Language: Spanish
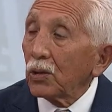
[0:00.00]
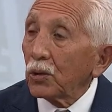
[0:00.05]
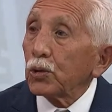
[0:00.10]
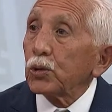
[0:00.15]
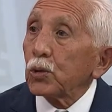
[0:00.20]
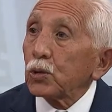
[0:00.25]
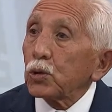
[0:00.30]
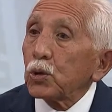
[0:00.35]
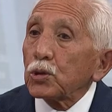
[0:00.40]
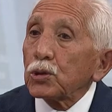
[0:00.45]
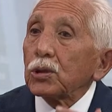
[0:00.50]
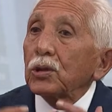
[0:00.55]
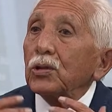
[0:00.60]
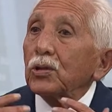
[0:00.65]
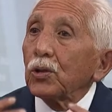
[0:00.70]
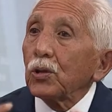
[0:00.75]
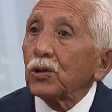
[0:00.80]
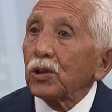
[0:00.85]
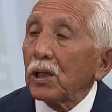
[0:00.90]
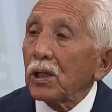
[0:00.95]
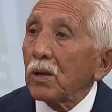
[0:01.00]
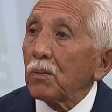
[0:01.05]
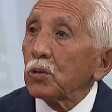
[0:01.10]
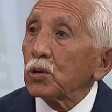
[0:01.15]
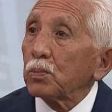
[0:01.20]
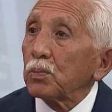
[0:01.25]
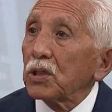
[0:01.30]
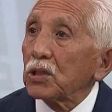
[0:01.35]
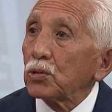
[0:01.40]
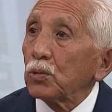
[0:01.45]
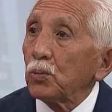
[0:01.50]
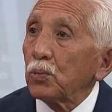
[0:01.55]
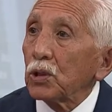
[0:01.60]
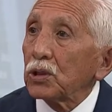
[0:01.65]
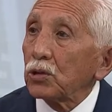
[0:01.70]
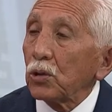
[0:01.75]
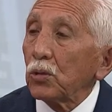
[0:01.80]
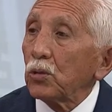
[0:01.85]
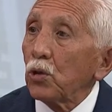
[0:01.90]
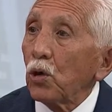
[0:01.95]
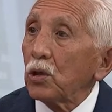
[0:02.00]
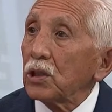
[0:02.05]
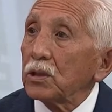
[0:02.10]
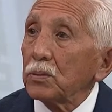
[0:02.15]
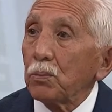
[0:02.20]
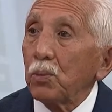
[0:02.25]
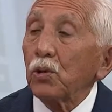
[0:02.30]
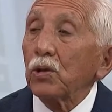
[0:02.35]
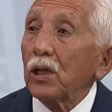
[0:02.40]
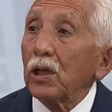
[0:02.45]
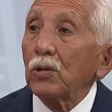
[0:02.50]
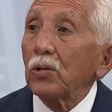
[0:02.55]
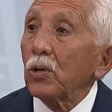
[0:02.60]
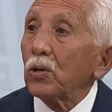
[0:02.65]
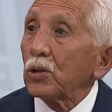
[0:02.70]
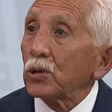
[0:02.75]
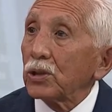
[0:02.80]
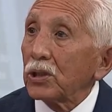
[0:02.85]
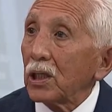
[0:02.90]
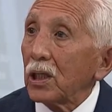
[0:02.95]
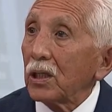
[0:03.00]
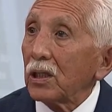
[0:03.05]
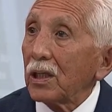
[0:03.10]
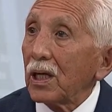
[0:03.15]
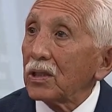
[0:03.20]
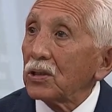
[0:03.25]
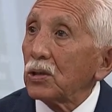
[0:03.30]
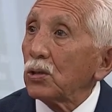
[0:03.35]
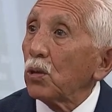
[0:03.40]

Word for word: nosotros no tenemos presupuesto, no es porque no nos quieren dar,